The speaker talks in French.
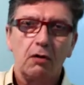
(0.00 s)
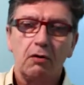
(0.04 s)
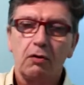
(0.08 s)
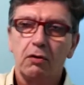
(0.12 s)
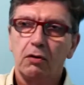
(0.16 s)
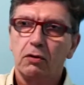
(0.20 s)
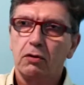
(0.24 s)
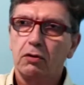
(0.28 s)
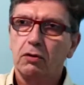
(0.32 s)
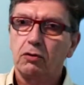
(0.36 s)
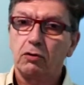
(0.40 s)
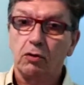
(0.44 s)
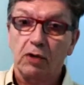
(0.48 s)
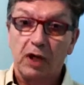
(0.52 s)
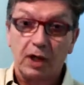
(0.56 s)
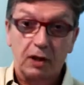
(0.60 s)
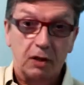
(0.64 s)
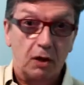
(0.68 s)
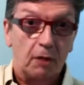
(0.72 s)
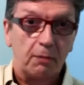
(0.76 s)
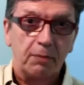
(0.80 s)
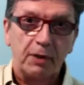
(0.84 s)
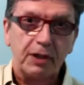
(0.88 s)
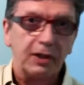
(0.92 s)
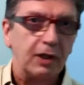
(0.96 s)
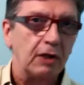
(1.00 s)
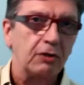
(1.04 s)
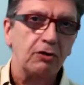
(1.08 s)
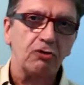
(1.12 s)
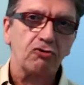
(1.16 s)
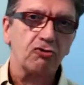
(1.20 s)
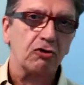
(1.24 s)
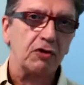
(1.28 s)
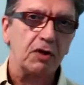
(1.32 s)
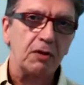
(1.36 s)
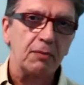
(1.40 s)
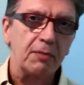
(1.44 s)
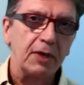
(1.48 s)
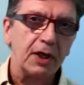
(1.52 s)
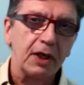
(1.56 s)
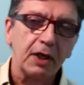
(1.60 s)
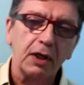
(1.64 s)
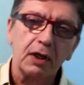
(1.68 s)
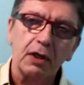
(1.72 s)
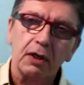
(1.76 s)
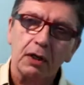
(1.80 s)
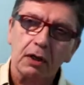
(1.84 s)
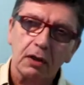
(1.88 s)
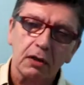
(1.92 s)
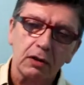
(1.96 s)
euh, dont la campagne a déjà
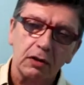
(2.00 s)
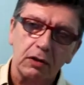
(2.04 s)
démarré,